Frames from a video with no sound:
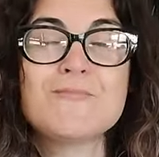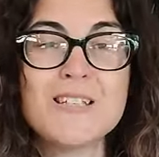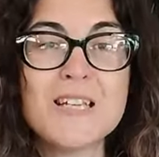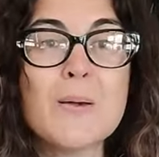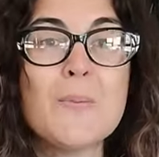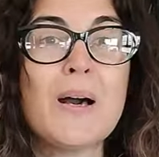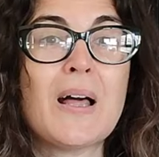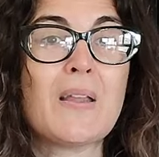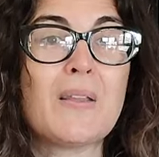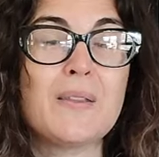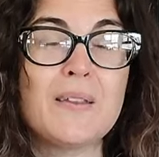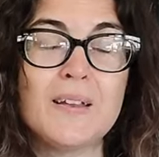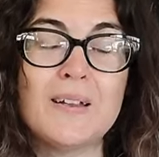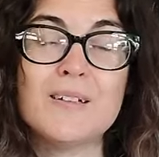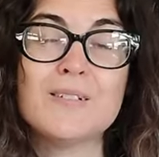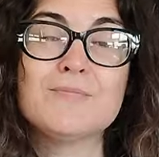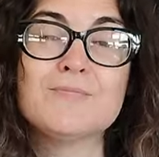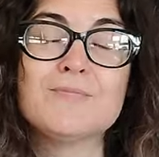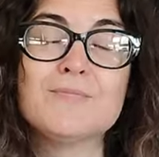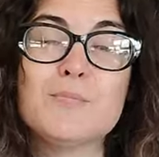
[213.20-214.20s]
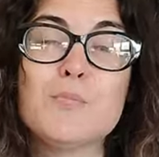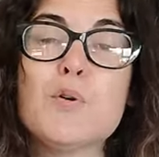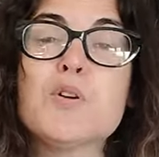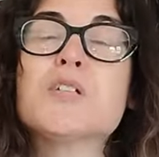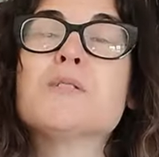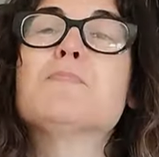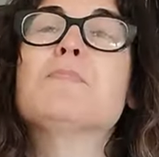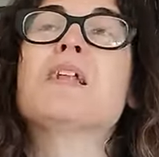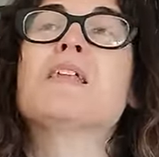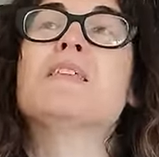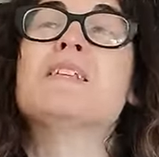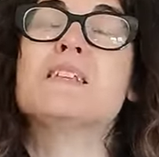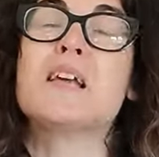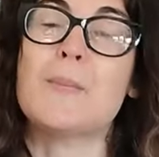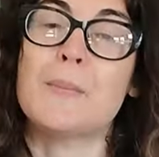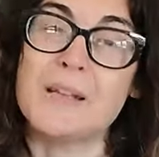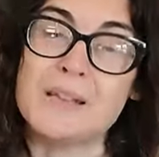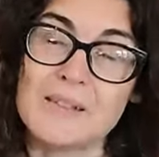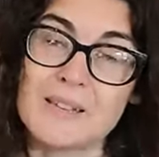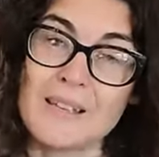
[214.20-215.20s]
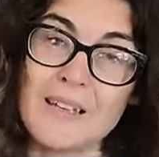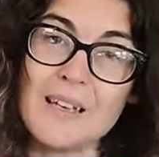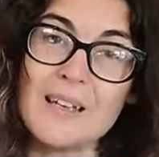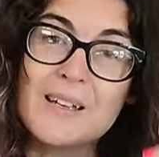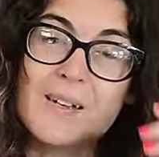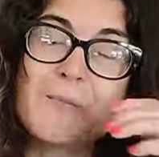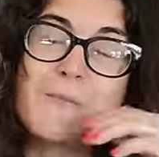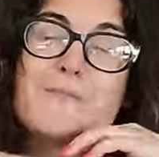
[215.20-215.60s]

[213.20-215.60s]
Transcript: ¿qué va a hacer? Pues precisamente